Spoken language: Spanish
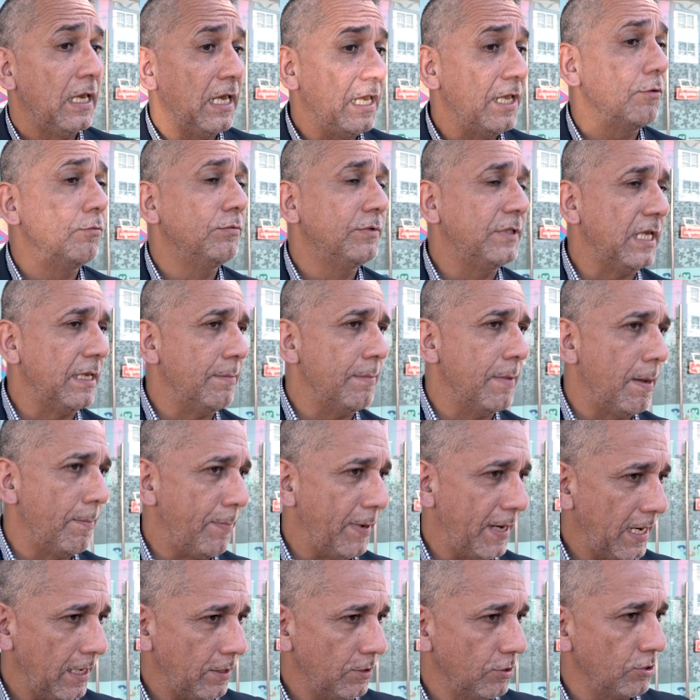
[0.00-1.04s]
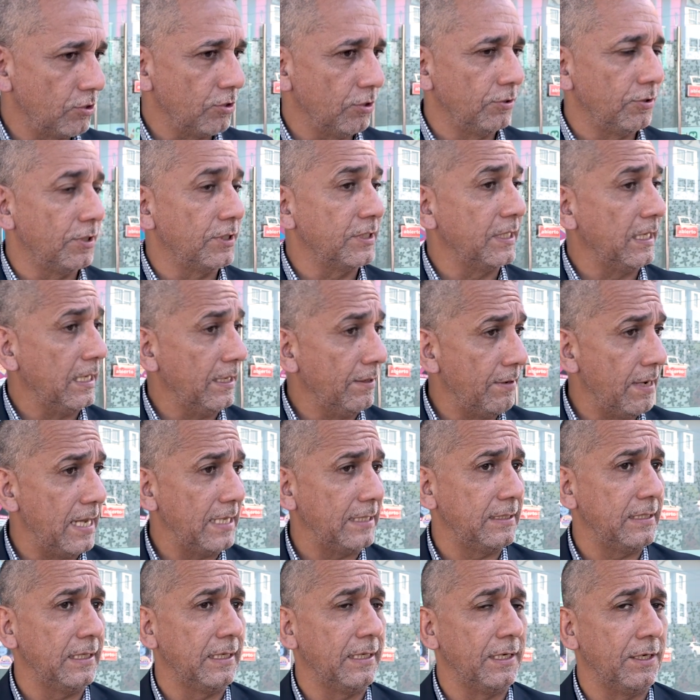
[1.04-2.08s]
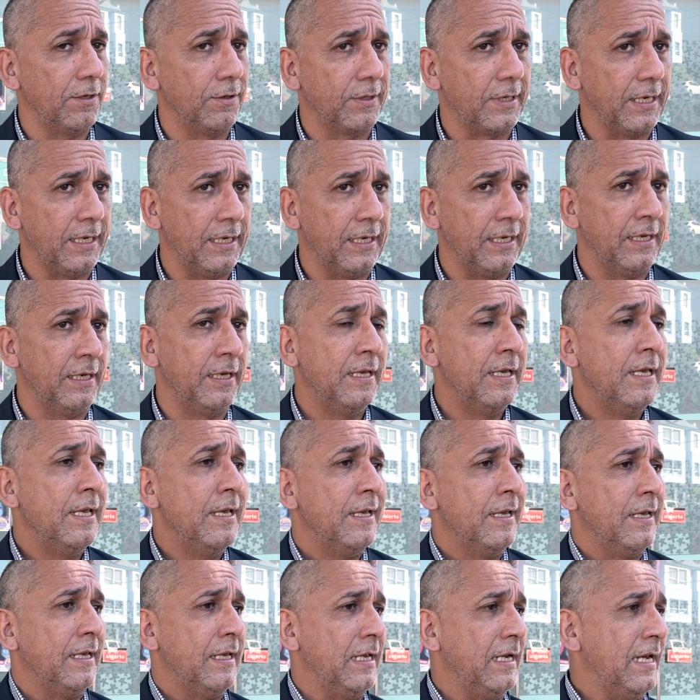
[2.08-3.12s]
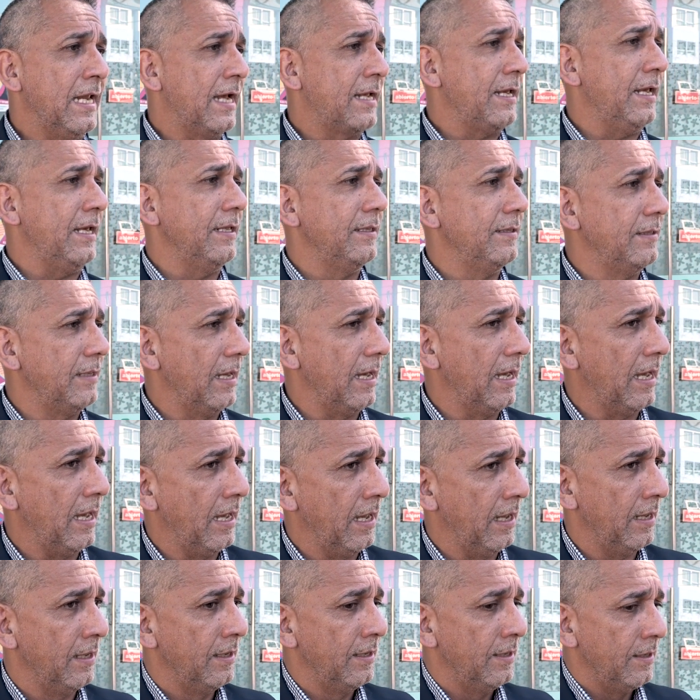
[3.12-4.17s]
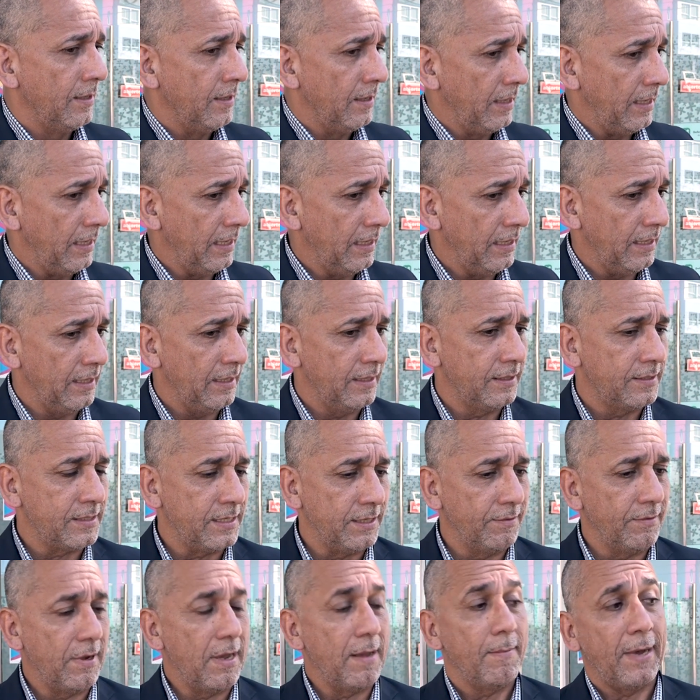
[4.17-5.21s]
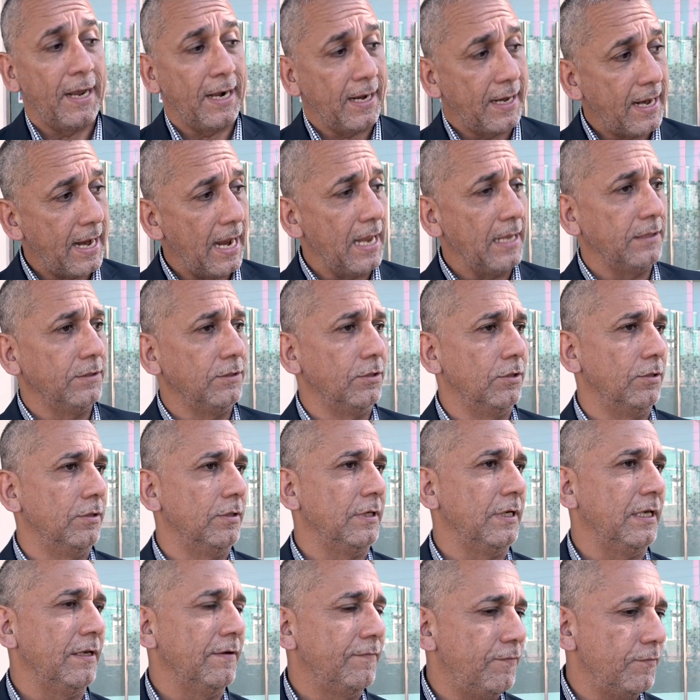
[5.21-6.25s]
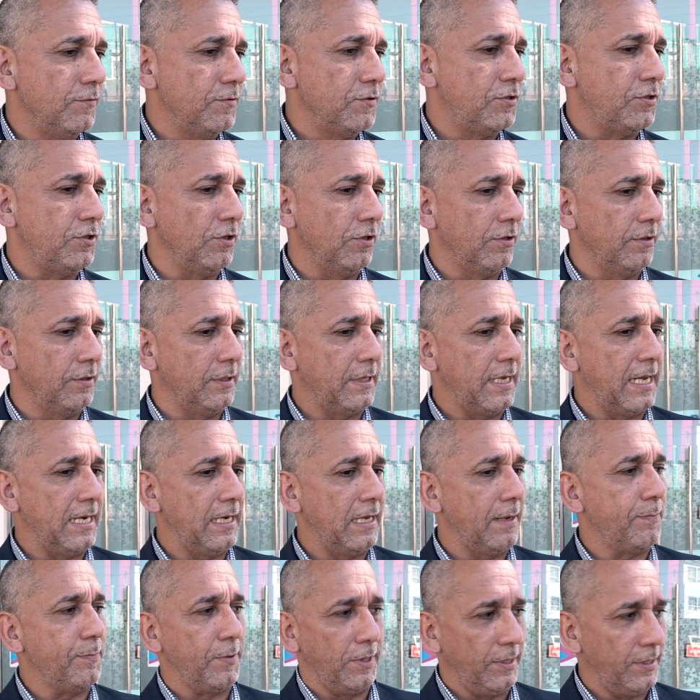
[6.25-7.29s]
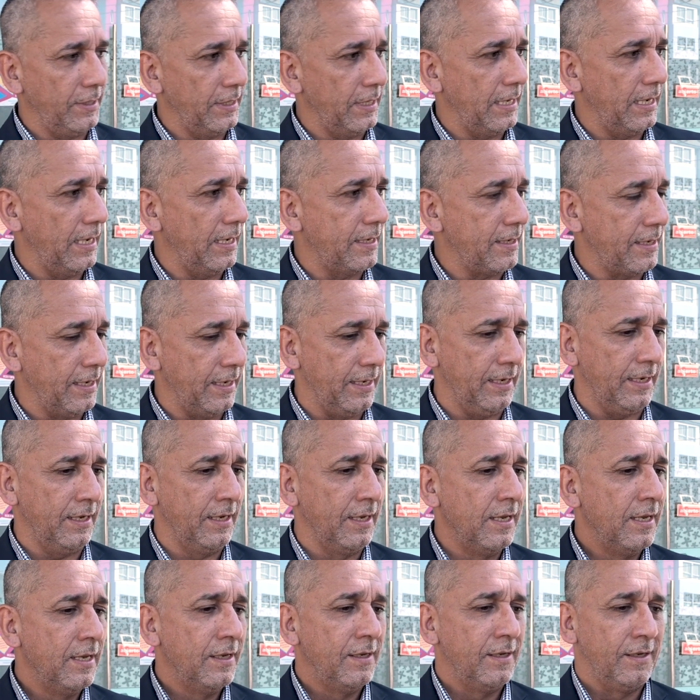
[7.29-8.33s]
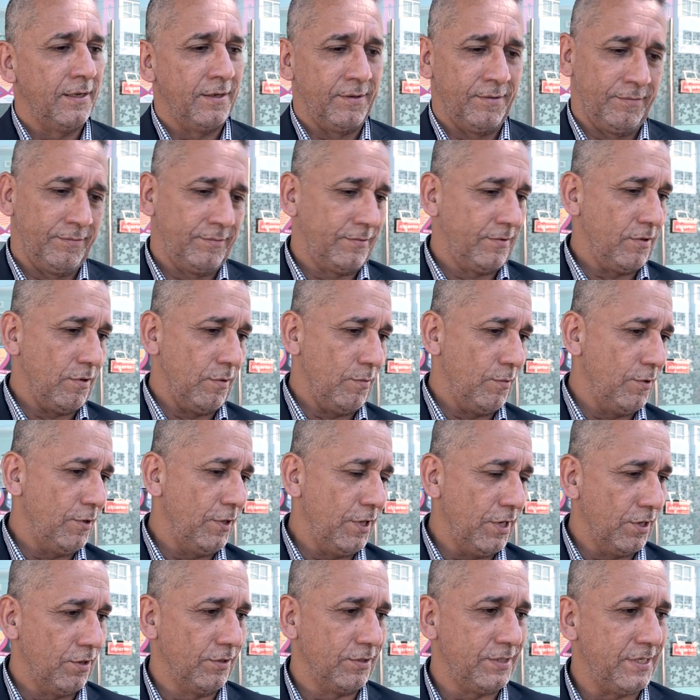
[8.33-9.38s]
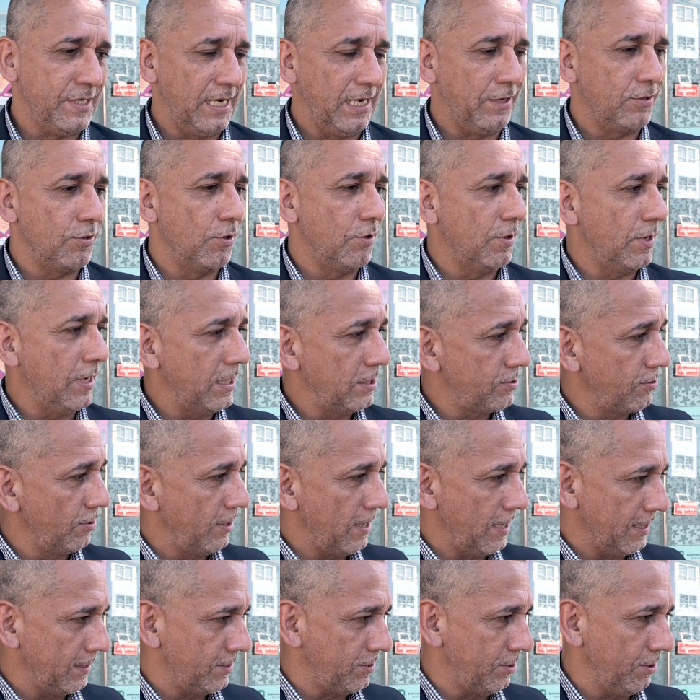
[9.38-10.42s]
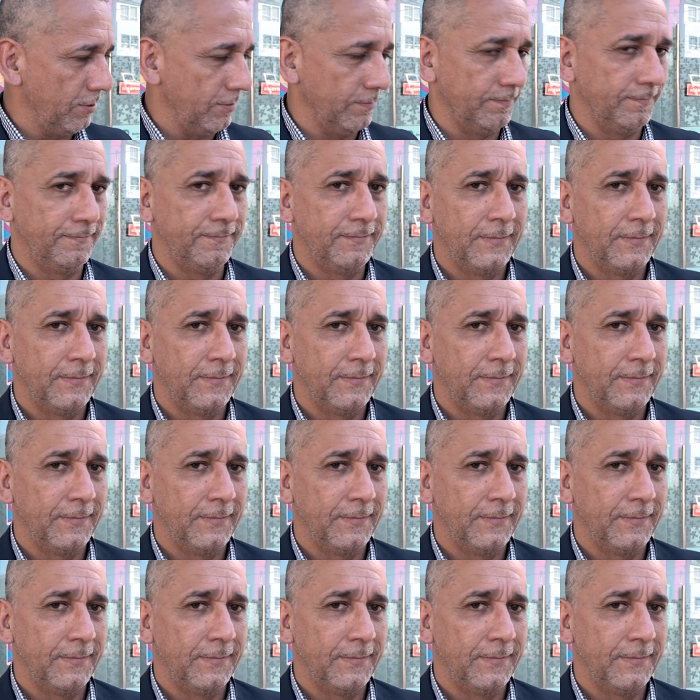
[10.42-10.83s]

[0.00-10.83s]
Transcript: Es un tema para nosotros relevante, creo que la agenda eh, se va marcando en función a las prioridades que, como digo, si el Congreso de la Nación